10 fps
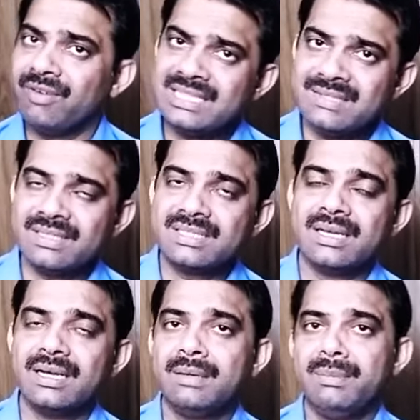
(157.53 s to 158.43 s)
वाइस
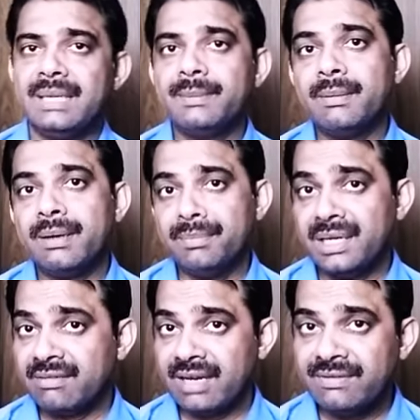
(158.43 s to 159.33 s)
वर्षा अगर मेरे माँ बाप
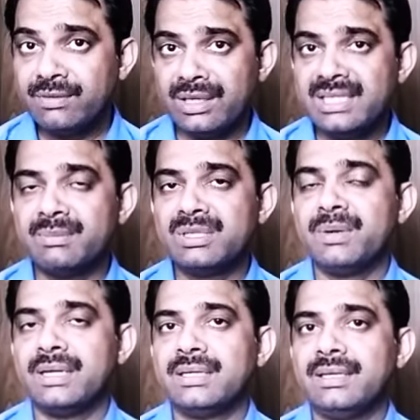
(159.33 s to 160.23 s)
मेरी वाइफ को नहीं समझ
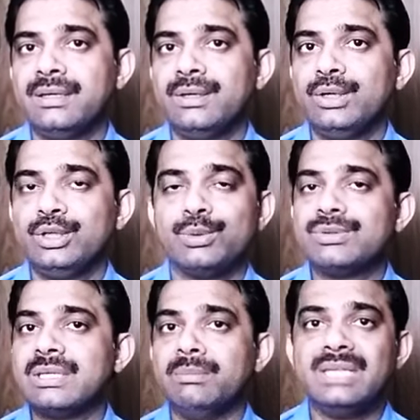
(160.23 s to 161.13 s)
पाते तो
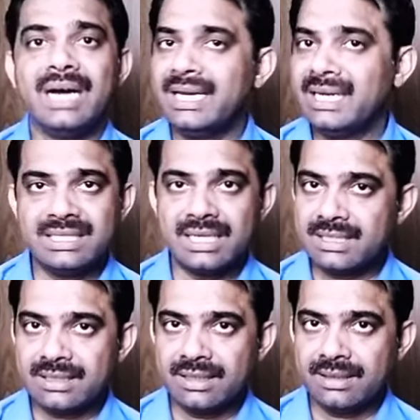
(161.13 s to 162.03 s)
समझाया नहीं जा
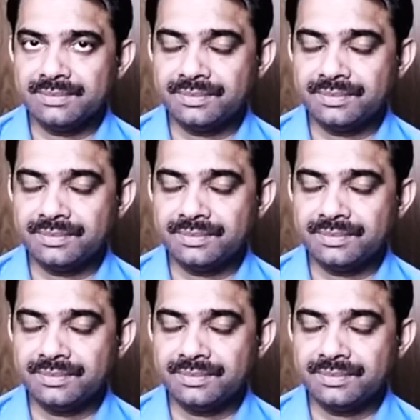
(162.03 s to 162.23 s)
सकता